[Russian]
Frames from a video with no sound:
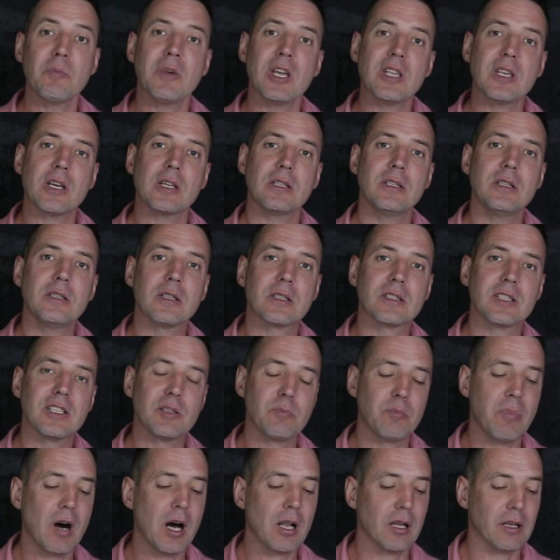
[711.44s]
не менее
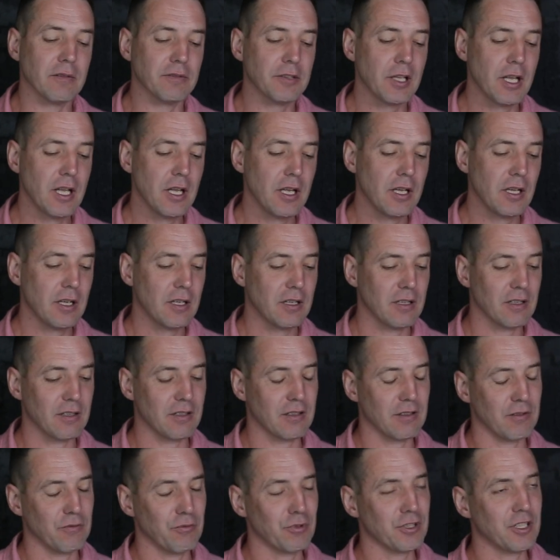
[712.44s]
11 баллов. Э,